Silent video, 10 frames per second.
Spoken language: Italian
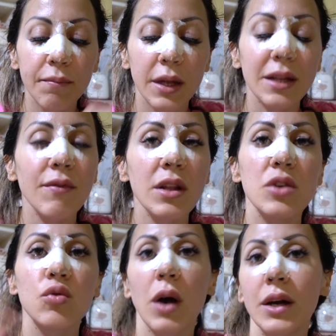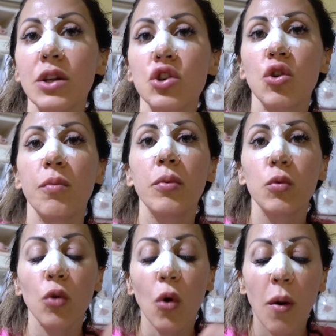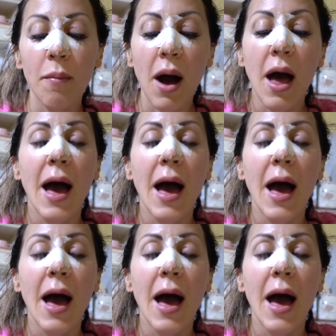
andate a vedere su caritashop.com